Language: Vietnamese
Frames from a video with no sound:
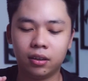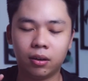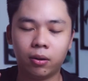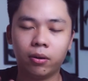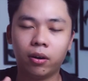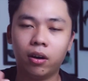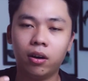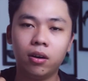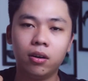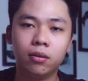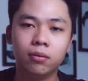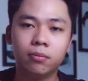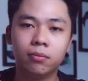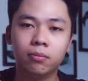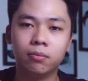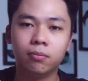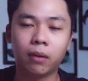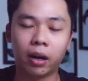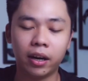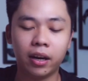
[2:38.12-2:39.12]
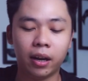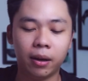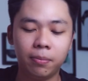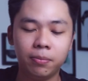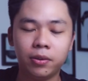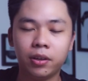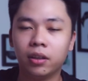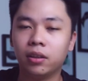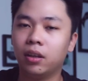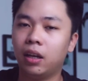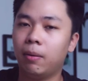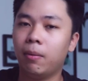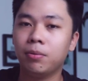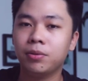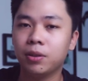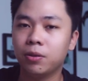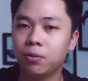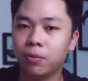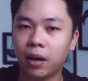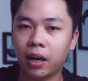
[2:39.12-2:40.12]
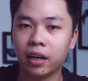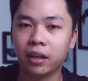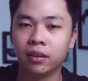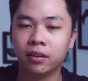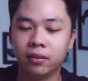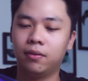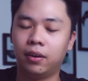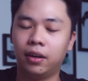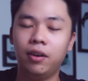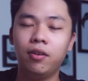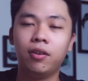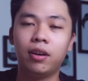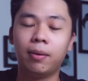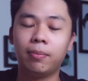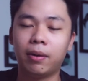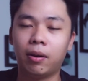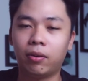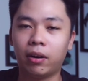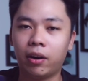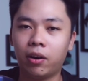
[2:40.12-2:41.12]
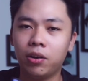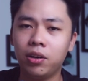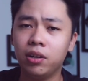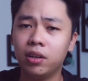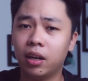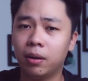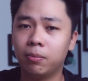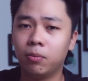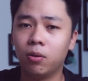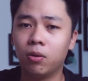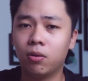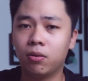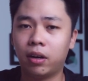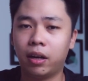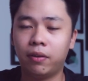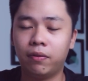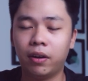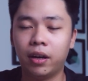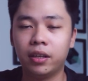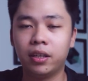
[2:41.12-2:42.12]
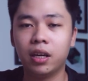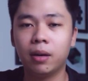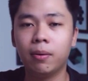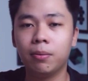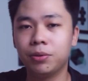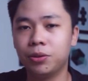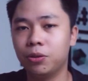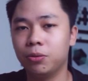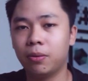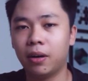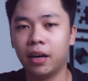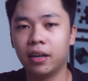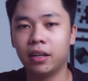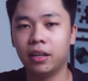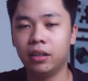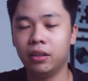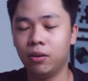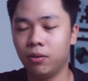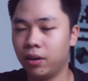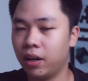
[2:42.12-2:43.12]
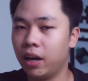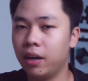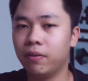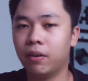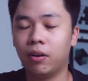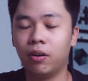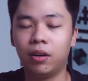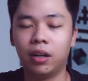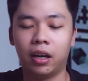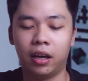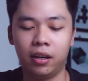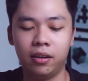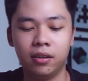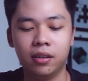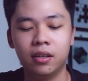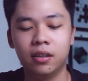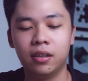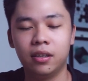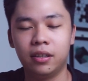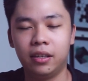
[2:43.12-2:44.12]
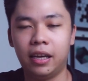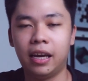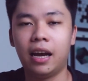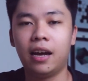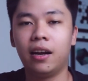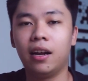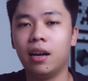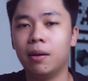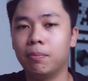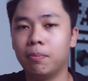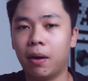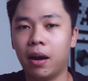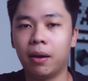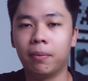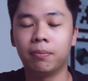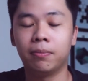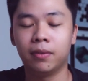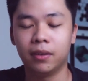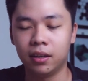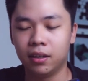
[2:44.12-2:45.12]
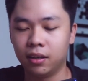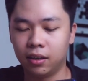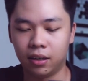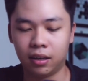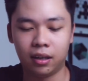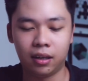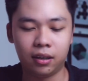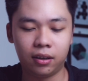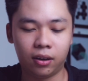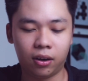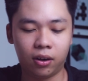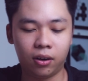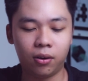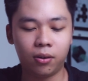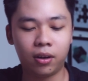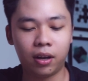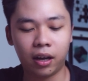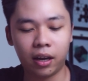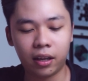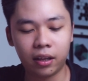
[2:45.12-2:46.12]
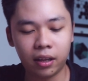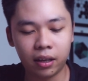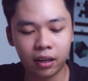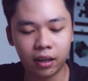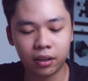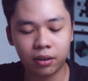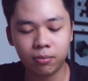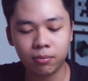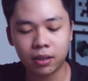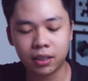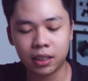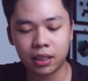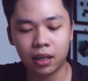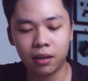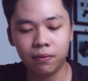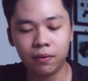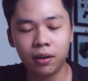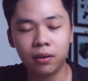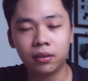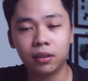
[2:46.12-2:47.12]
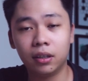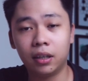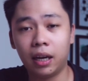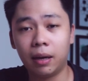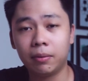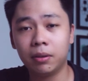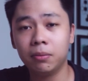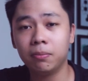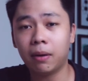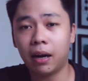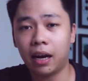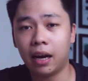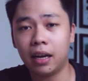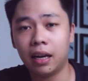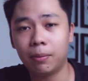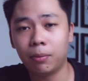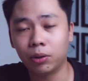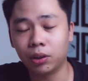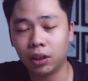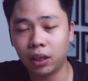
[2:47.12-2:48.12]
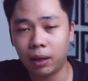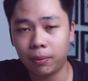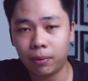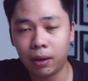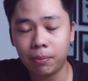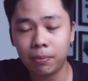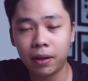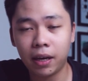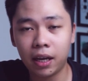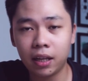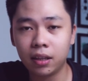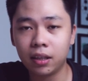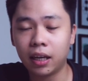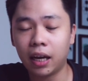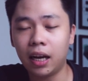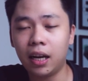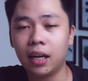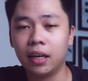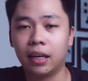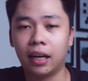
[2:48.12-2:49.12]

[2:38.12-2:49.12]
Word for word: đâu đó 7 điểm cho tựa game PUBG Mobile. Và nếu anh em nào đang có dự định mua con này về chơi PUBG Mobile thì ok, và có thể giá khá là mềm. Rồi ok, thì chúng ta sẽ đến với tựa game thứ ba là một tựa game FPS khá là